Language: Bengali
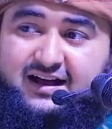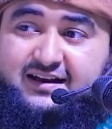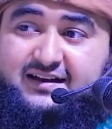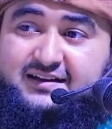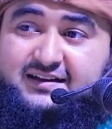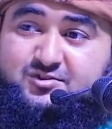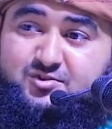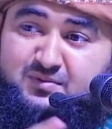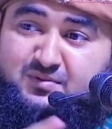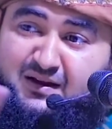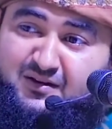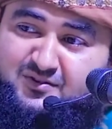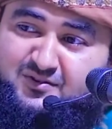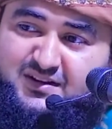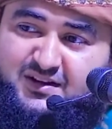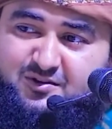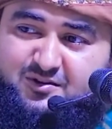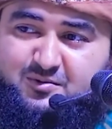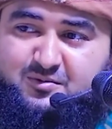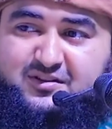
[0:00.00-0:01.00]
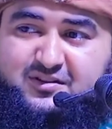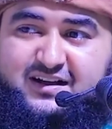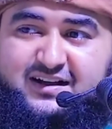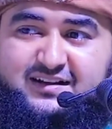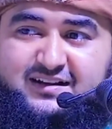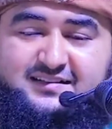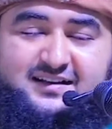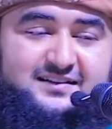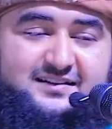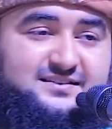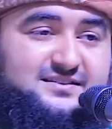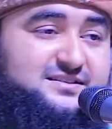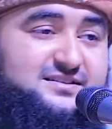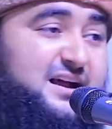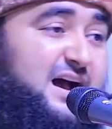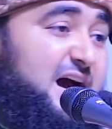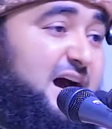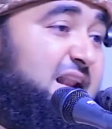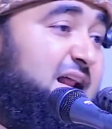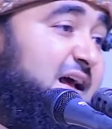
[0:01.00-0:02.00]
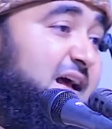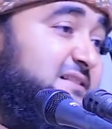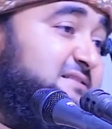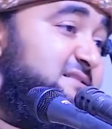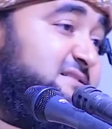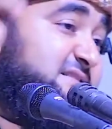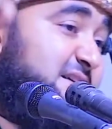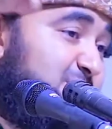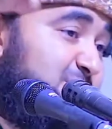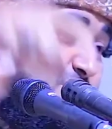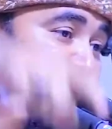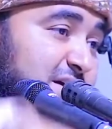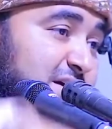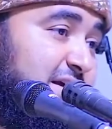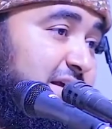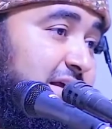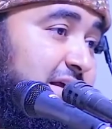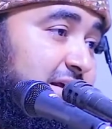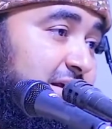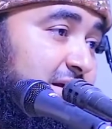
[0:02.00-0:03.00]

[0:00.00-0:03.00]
আর কিছু মানুষ এরকমও দেখা যায় যে সারা জীবনে